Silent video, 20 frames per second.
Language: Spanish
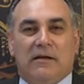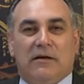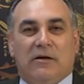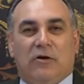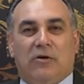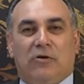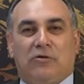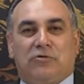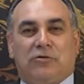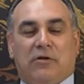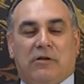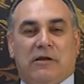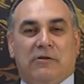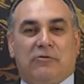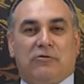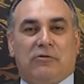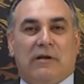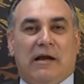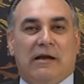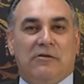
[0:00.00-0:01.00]

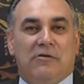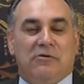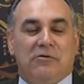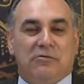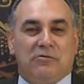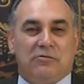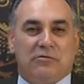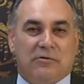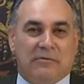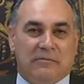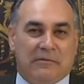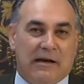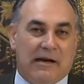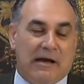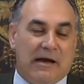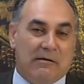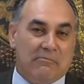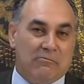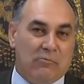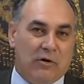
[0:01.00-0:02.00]
800 años de
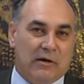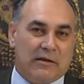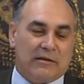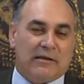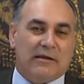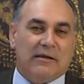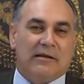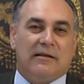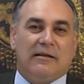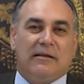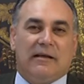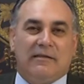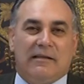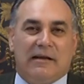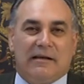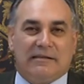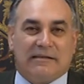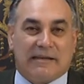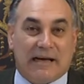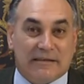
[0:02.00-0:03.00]
la muerte eh,
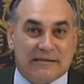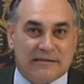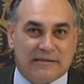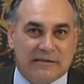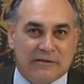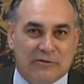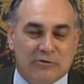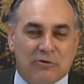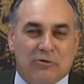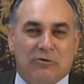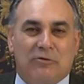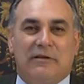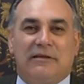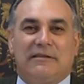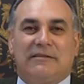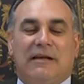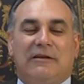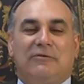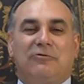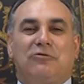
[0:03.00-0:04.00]
del tránsito
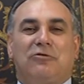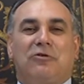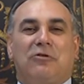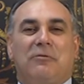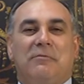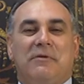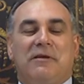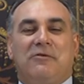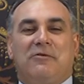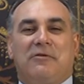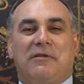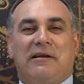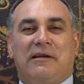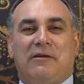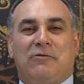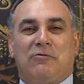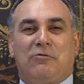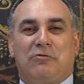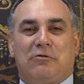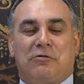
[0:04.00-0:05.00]
de Santo Domingo
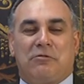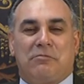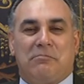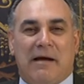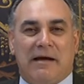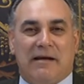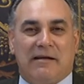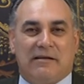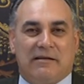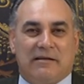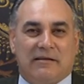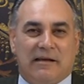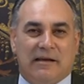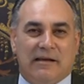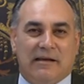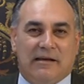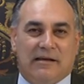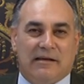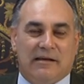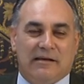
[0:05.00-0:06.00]
de Guzmán.
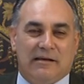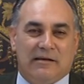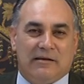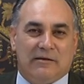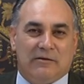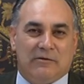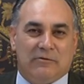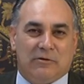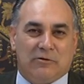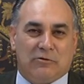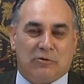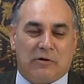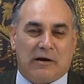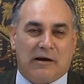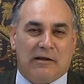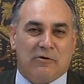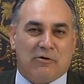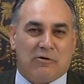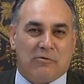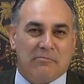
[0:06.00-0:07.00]
Eh,
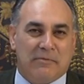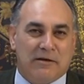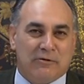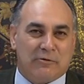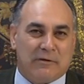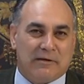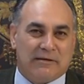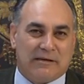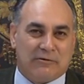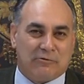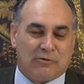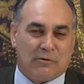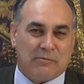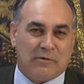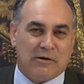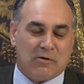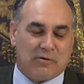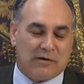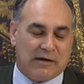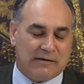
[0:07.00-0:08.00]
querido convento de Santo
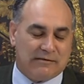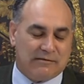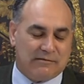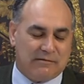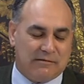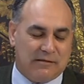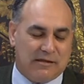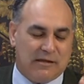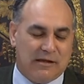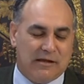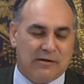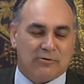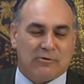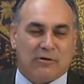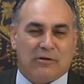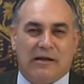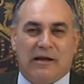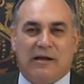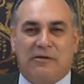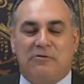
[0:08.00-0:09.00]
Domingo que
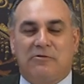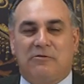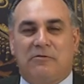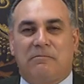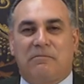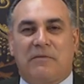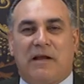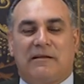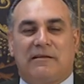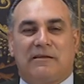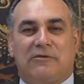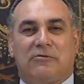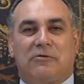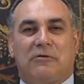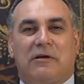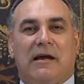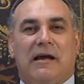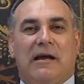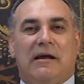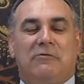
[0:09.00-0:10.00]
cientos de años
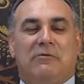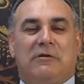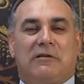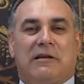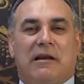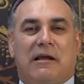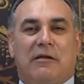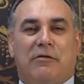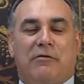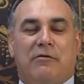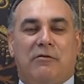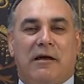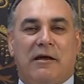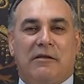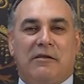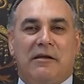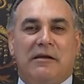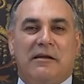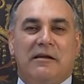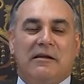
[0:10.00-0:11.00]
atesora en nuestra
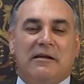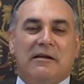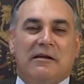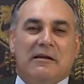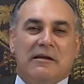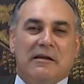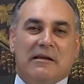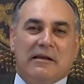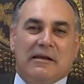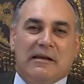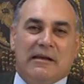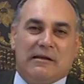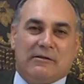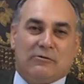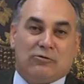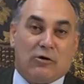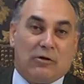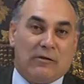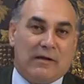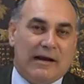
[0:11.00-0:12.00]
ciudad y
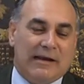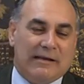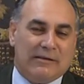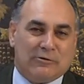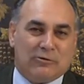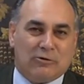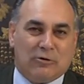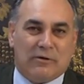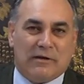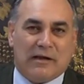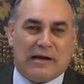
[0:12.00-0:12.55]
toda la historia